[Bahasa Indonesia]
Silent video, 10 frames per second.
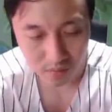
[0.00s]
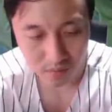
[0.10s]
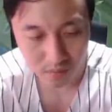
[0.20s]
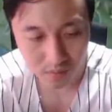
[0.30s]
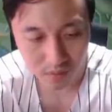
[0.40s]

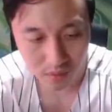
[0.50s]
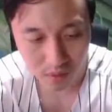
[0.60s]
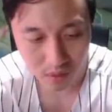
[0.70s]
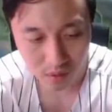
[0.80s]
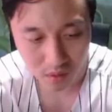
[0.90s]
I don't
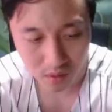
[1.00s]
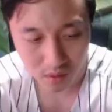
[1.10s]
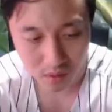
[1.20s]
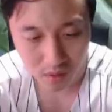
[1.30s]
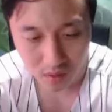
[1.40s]
pray for
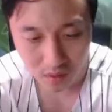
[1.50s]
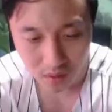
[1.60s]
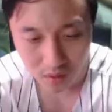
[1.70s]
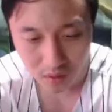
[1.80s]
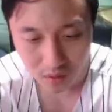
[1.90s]

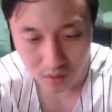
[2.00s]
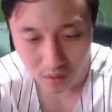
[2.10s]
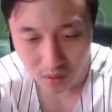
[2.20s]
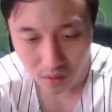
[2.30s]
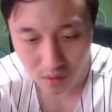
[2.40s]
miracles.
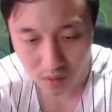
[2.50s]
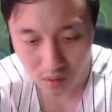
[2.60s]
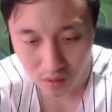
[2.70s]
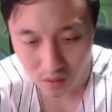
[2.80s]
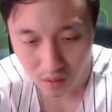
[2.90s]

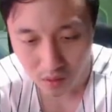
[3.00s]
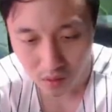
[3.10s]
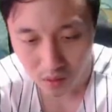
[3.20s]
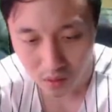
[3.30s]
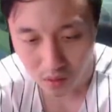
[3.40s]
I make
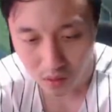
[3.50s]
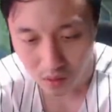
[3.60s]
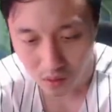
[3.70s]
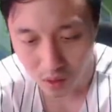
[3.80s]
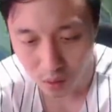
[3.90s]
them.
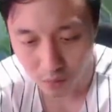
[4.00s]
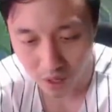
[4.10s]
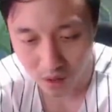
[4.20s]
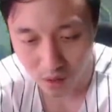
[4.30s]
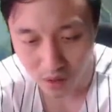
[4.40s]
Waduh,
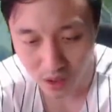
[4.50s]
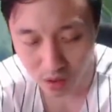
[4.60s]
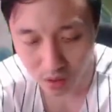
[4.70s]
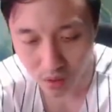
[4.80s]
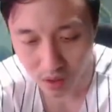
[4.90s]
Frankonya
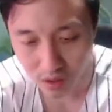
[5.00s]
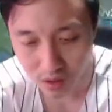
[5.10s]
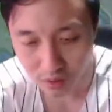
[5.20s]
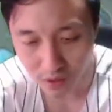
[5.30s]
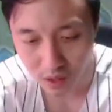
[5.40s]
cok
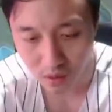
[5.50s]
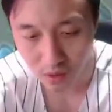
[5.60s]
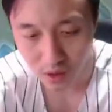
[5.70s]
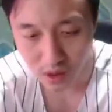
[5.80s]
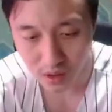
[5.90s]
anjing,
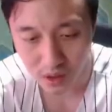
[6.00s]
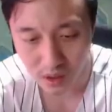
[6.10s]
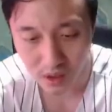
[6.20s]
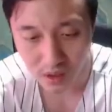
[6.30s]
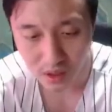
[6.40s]
Frankonya
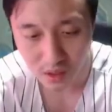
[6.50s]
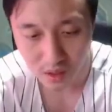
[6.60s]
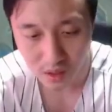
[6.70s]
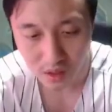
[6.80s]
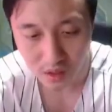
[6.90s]
anjing anjing.
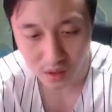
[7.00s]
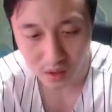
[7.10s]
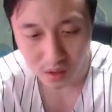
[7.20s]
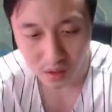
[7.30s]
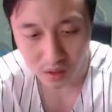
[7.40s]

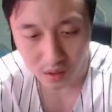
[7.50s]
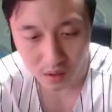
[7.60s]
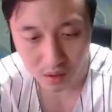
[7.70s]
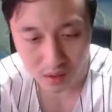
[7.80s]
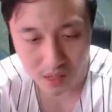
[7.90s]

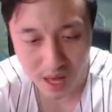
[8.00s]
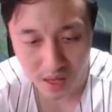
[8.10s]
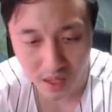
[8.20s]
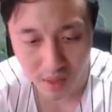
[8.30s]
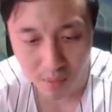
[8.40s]

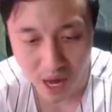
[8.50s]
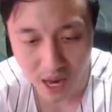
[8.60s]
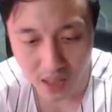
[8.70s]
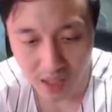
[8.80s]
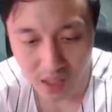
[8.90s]
Sange
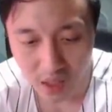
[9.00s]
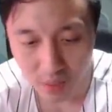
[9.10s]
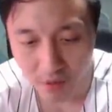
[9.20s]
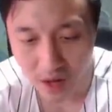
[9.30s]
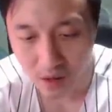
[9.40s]
banget guys ini
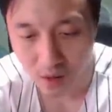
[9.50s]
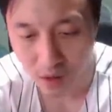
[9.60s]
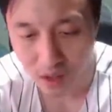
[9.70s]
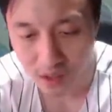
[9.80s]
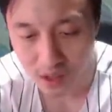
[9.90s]
Franco
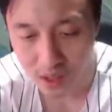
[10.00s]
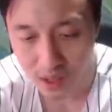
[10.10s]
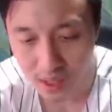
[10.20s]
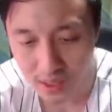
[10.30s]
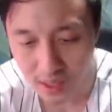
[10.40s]
guys,
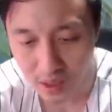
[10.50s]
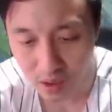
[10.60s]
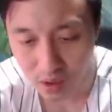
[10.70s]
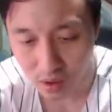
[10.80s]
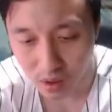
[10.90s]
gila tai cok.